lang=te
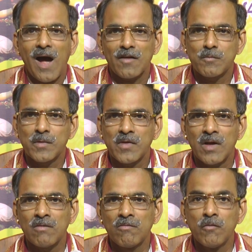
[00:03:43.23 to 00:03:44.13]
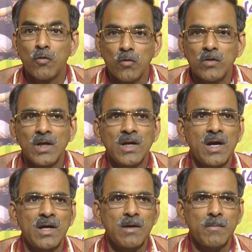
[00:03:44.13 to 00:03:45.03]
ఆ శ్మశానం
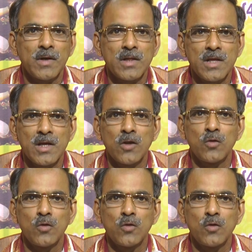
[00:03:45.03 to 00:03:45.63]
వికృతంగా కనపడితే